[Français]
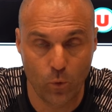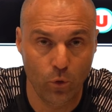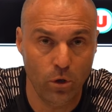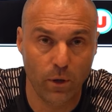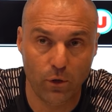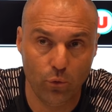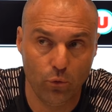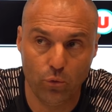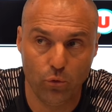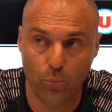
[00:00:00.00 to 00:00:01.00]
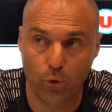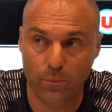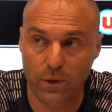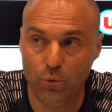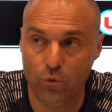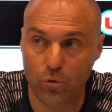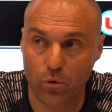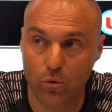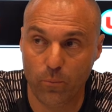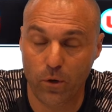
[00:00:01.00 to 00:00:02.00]
Oui, bah le, premier but
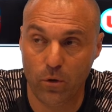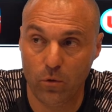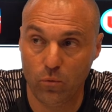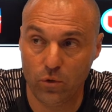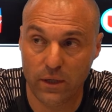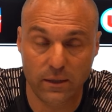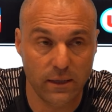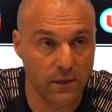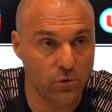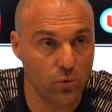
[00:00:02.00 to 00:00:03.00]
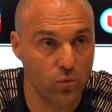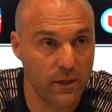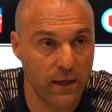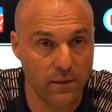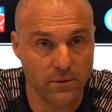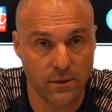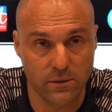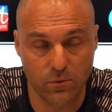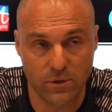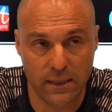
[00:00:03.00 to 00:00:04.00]
qu'on prend où on est tiré sur tout le terrain, c'est,
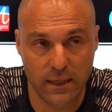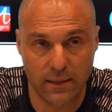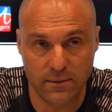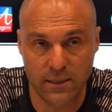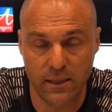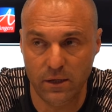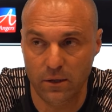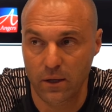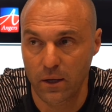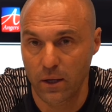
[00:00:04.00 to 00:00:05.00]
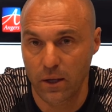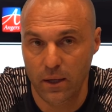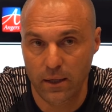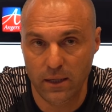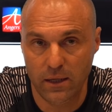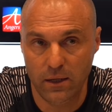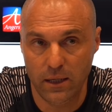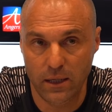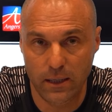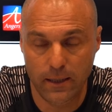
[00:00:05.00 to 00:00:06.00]
c'est aussi un signe
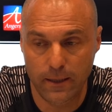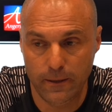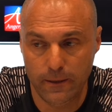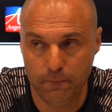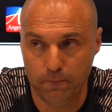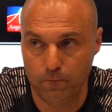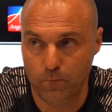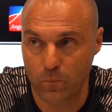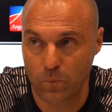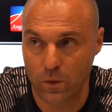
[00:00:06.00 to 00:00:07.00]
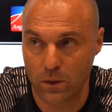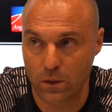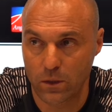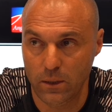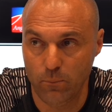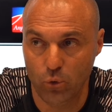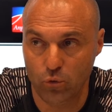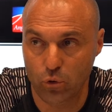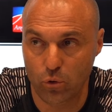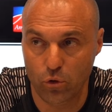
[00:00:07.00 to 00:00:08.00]
qui, qui
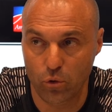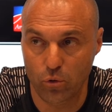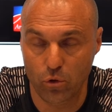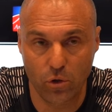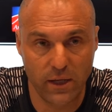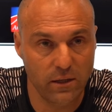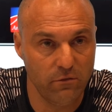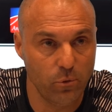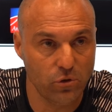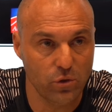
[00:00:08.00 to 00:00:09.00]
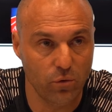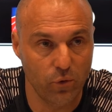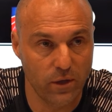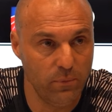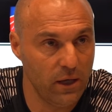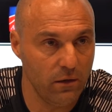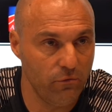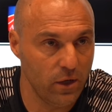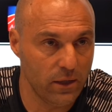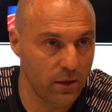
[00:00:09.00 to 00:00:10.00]
montre que collectivement, si on veut être bien, il
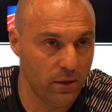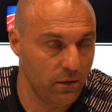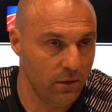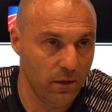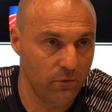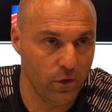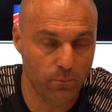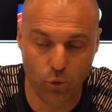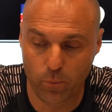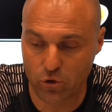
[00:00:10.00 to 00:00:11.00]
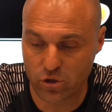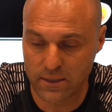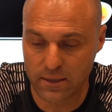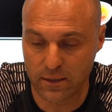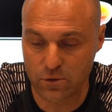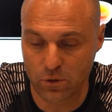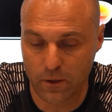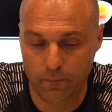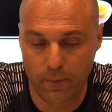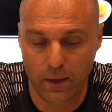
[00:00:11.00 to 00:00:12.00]
faut être, faut être plus proche les uns des
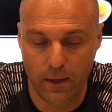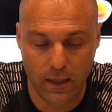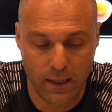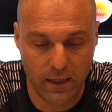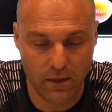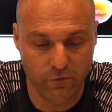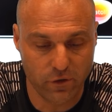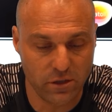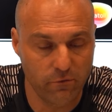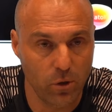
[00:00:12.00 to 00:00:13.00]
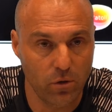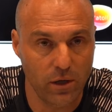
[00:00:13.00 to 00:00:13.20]
autres, et défensivement